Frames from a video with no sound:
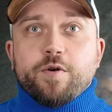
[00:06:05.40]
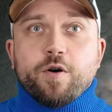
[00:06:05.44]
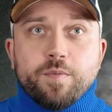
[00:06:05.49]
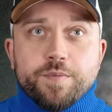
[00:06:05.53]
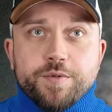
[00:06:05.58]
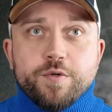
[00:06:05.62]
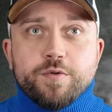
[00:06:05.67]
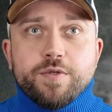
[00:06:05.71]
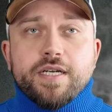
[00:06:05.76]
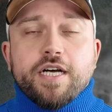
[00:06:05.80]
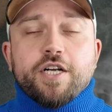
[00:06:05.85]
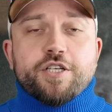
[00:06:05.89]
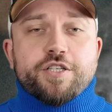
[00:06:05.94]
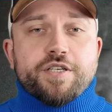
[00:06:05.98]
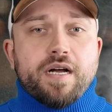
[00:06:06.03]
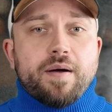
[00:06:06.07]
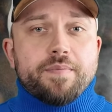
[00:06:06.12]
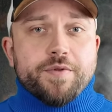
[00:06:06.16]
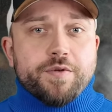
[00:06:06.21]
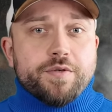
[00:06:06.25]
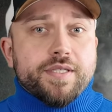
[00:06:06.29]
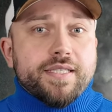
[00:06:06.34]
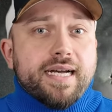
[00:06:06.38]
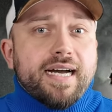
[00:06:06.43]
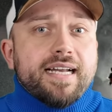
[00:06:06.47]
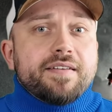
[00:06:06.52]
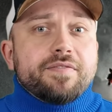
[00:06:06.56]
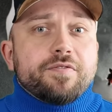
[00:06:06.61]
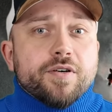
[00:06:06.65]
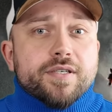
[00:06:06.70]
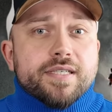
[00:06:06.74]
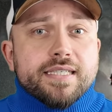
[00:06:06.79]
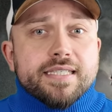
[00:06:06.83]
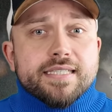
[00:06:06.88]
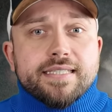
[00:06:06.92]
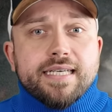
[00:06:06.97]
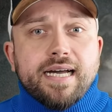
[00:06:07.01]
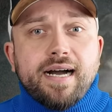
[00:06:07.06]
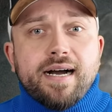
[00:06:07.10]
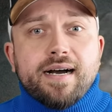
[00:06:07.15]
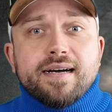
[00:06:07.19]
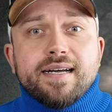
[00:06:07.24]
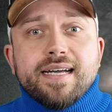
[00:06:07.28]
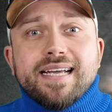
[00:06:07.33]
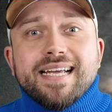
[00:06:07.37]
Computer stammt. Und die Antwort ist
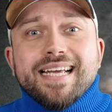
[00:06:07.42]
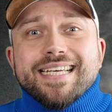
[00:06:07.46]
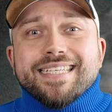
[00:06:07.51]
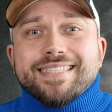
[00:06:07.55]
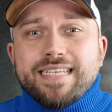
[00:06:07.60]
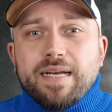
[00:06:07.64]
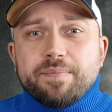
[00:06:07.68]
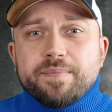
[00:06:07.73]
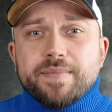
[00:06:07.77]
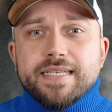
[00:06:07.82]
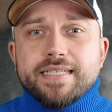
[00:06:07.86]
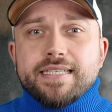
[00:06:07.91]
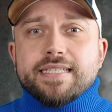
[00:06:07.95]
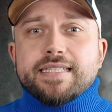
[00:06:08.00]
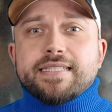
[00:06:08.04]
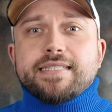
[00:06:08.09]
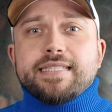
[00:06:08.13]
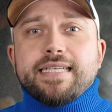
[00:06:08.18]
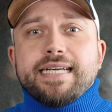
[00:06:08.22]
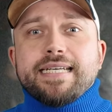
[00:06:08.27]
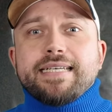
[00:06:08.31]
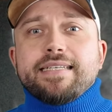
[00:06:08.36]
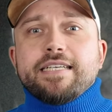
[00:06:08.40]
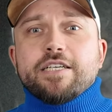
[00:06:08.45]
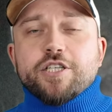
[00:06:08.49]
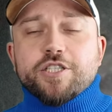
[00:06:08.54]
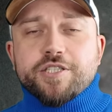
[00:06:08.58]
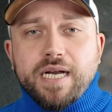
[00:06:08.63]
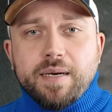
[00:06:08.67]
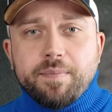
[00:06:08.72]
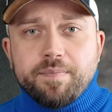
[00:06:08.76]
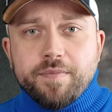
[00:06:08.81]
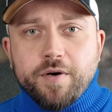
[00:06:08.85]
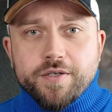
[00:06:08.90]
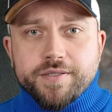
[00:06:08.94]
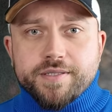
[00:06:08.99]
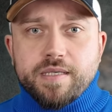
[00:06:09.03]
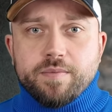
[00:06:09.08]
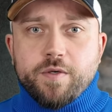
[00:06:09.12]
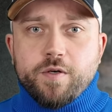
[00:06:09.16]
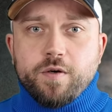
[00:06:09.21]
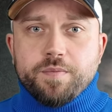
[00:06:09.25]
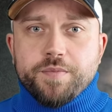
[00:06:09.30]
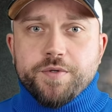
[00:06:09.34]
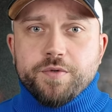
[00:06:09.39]
ja, sämtliche Szenen hier stammen aus
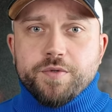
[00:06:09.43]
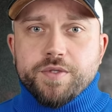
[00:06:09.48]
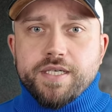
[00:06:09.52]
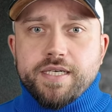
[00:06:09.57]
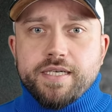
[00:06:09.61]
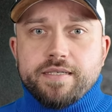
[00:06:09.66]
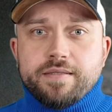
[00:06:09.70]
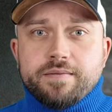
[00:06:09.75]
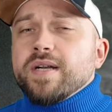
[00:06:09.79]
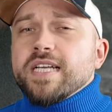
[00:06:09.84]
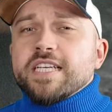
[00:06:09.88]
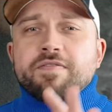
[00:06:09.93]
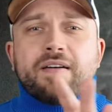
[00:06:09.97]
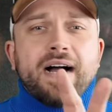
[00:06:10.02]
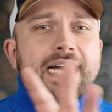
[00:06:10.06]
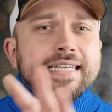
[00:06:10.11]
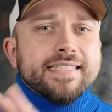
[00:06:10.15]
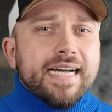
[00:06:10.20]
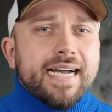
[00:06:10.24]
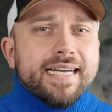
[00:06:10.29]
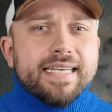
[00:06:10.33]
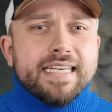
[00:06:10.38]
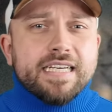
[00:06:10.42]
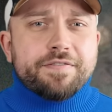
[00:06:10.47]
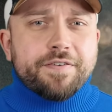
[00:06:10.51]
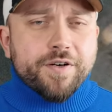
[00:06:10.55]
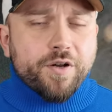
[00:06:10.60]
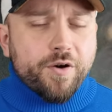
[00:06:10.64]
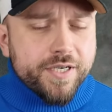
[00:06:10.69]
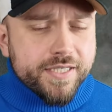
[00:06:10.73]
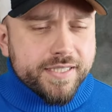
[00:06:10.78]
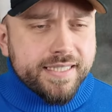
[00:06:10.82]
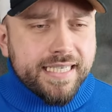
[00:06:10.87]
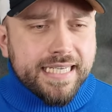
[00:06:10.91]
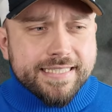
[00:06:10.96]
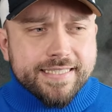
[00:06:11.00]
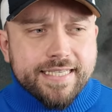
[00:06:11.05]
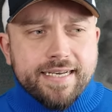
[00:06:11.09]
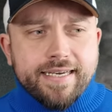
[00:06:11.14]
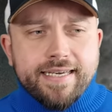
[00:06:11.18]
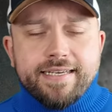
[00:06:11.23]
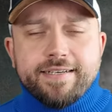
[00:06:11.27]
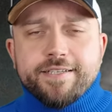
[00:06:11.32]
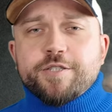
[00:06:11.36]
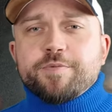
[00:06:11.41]
dem Computer. Und ich weiß, einige von euch, die jetzt
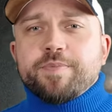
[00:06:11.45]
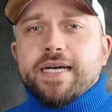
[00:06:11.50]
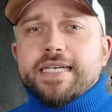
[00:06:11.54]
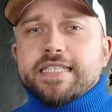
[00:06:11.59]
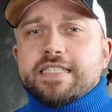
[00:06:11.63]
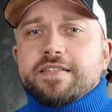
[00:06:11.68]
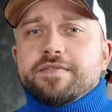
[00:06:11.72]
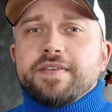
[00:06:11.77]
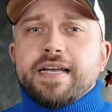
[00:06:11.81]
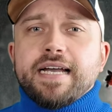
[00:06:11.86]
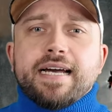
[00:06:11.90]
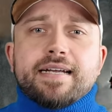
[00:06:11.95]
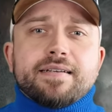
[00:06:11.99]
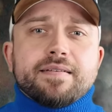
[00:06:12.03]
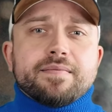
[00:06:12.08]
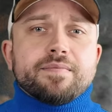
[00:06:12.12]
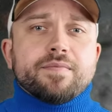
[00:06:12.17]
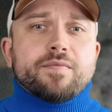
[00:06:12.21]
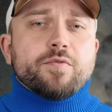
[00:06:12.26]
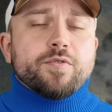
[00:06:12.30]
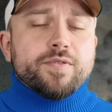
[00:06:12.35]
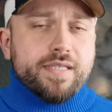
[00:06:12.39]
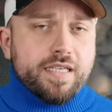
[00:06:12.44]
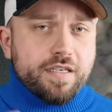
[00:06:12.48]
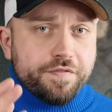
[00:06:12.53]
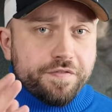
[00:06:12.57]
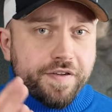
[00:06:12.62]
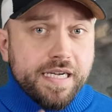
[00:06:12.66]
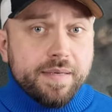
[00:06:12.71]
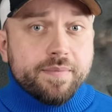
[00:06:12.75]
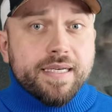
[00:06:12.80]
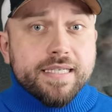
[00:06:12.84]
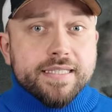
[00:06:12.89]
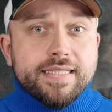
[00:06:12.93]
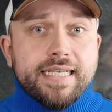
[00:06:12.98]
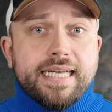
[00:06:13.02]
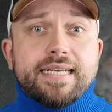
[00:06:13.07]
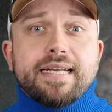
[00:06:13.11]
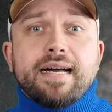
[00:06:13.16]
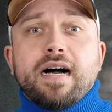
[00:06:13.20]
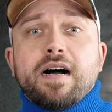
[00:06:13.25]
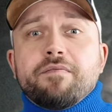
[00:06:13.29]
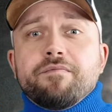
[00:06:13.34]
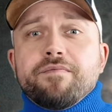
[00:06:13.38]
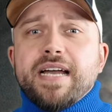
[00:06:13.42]
dagegen sprechen werden und den Film
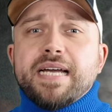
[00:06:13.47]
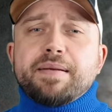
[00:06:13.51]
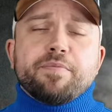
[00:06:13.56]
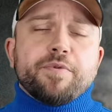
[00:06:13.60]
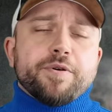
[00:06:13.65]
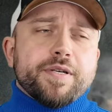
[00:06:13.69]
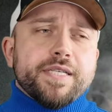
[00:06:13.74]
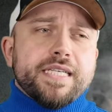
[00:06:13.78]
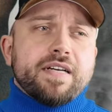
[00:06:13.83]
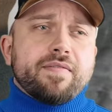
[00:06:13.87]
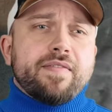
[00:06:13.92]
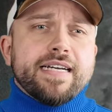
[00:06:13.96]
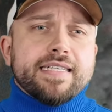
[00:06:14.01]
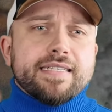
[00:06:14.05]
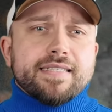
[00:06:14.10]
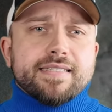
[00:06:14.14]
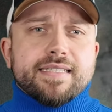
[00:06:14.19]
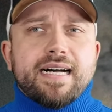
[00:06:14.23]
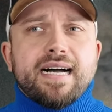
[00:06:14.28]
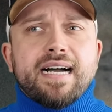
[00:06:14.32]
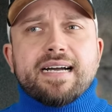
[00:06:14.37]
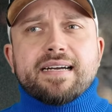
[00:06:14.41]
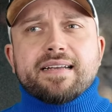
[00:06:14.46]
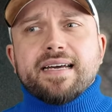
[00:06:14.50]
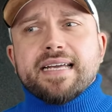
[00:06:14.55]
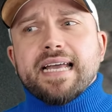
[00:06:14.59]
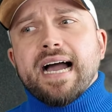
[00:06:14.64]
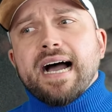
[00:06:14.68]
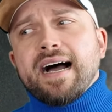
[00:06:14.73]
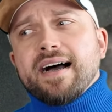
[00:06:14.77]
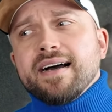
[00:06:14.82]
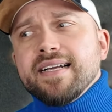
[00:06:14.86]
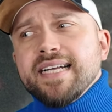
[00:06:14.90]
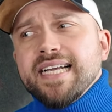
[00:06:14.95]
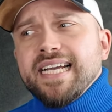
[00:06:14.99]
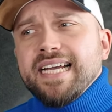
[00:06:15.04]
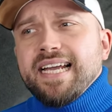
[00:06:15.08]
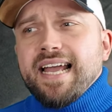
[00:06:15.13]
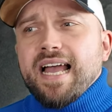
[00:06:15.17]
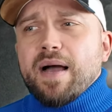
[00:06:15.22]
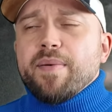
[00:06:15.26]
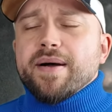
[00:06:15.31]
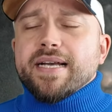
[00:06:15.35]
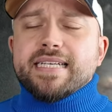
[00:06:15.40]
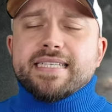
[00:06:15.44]
gesehen haben, werden möglicherweise sagen, naja,
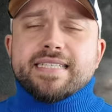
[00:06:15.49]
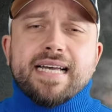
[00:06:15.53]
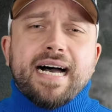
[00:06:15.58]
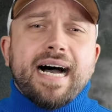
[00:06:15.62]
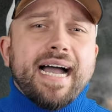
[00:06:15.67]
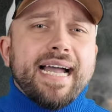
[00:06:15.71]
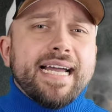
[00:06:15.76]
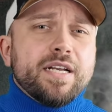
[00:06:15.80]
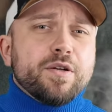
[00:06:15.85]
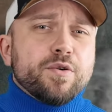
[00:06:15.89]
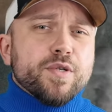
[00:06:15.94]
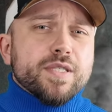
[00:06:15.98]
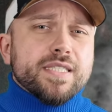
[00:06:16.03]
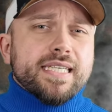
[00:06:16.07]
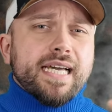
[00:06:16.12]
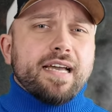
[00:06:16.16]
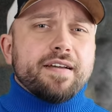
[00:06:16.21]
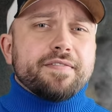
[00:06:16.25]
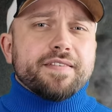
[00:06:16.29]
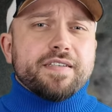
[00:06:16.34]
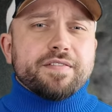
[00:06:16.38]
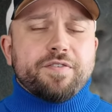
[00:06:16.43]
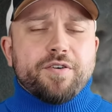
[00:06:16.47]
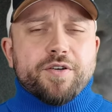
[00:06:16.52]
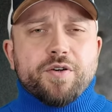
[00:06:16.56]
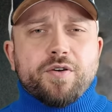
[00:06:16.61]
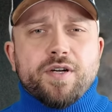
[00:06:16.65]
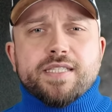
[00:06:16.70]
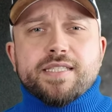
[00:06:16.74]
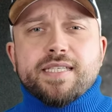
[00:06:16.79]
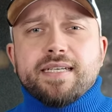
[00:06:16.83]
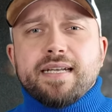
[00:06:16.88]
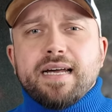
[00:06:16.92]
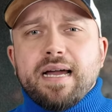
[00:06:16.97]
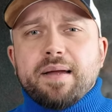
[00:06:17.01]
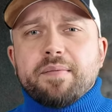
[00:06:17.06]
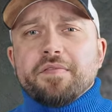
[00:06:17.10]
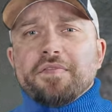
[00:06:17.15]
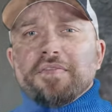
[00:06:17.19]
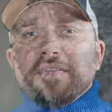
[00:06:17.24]
aber diese Heilungskräfte von Godzilla im